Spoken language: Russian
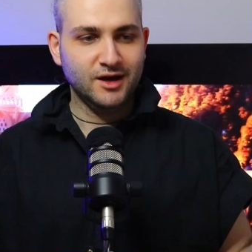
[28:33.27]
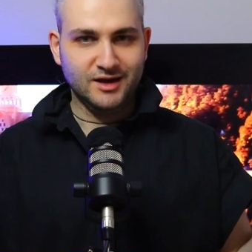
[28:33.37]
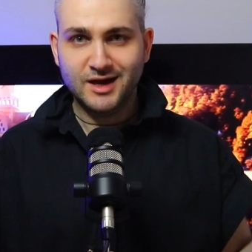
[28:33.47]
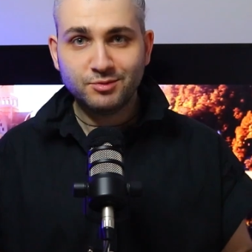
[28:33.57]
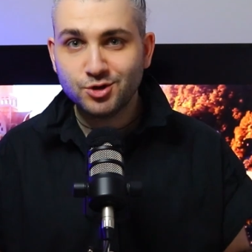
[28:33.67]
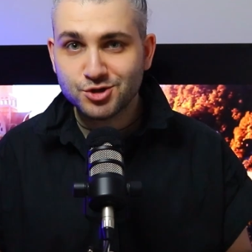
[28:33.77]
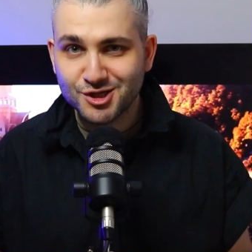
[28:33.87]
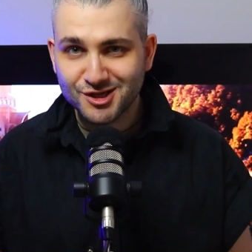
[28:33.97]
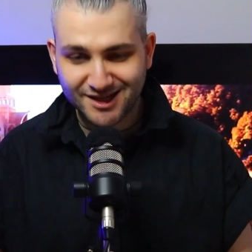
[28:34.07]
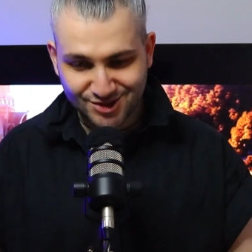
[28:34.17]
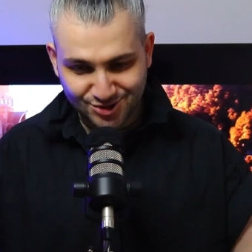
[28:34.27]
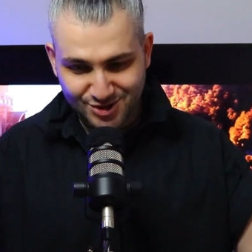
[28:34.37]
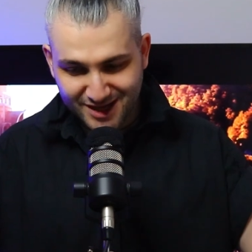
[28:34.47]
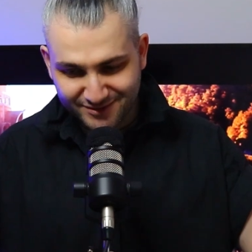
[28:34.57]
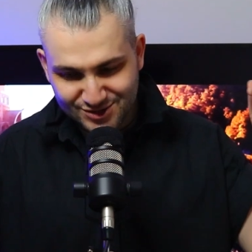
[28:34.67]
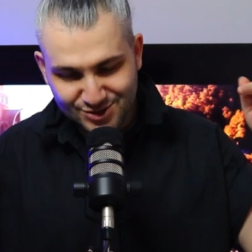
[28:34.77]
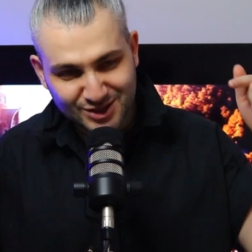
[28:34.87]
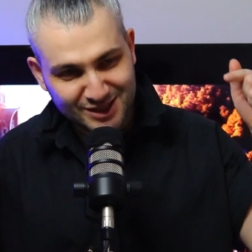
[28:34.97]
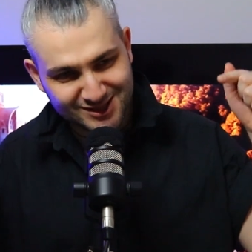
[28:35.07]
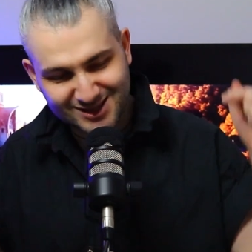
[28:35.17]
Я был очень рад, что я
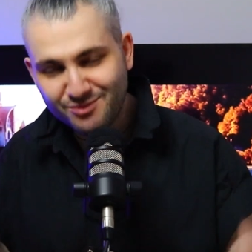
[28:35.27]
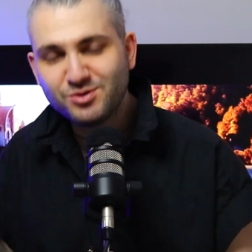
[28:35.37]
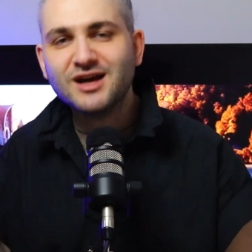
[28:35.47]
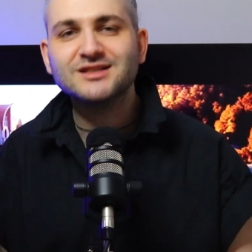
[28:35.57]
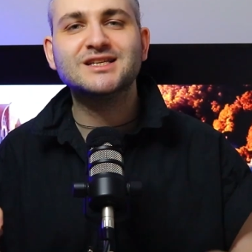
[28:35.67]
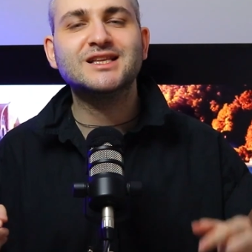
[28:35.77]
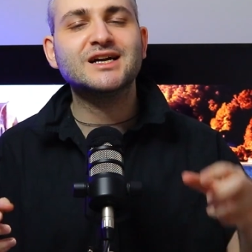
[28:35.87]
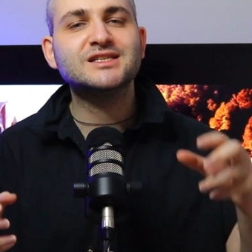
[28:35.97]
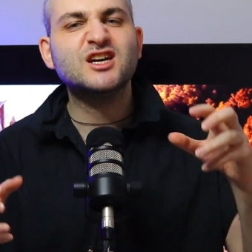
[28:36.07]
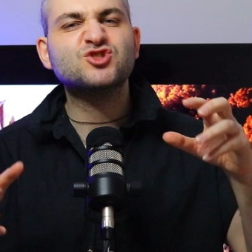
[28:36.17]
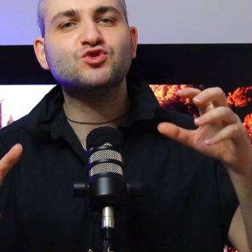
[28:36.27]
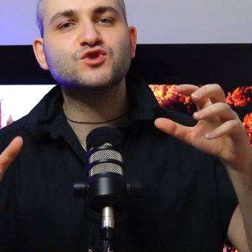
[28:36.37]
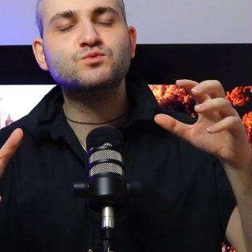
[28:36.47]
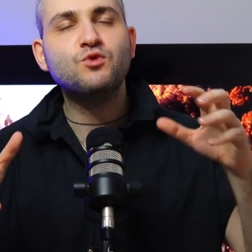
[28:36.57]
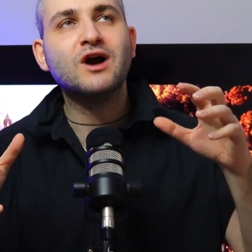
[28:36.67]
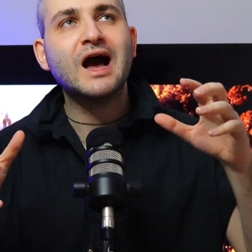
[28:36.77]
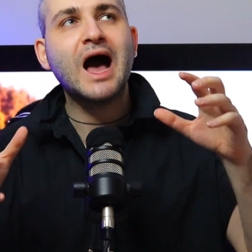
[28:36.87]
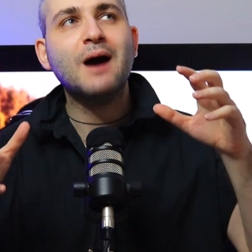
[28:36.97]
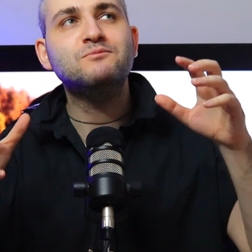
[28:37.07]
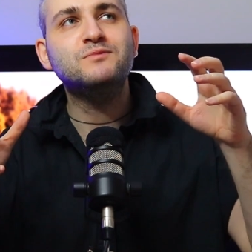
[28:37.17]
все-таки добрался до конца, что смог
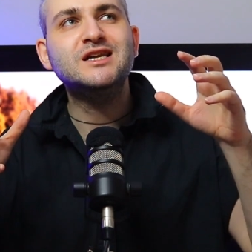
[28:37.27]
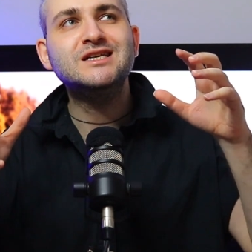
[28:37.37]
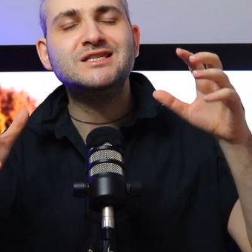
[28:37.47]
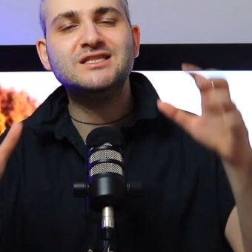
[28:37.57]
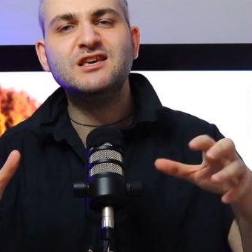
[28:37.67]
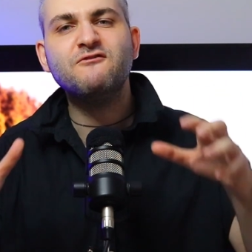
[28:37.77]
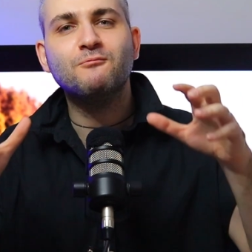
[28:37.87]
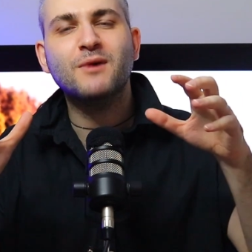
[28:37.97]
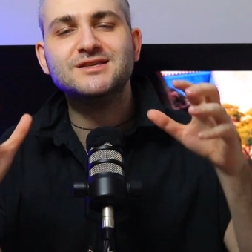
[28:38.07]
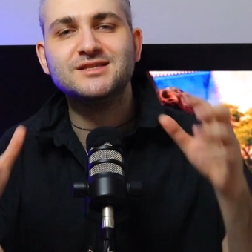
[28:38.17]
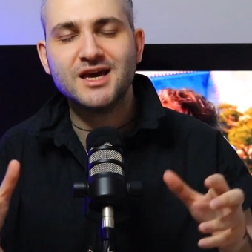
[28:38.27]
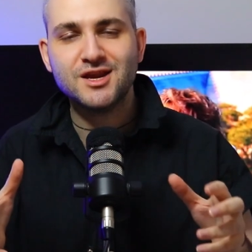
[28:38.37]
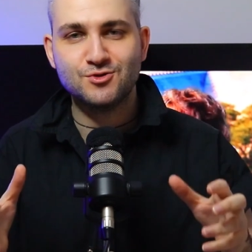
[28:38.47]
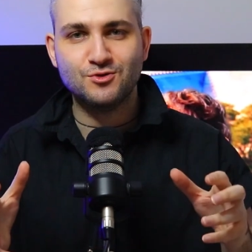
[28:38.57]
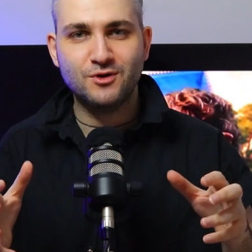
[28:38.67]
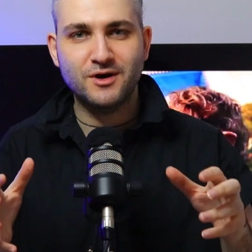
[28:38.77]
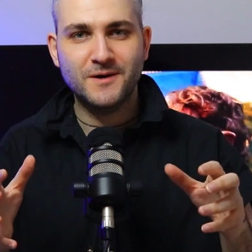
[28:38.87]
облести в материю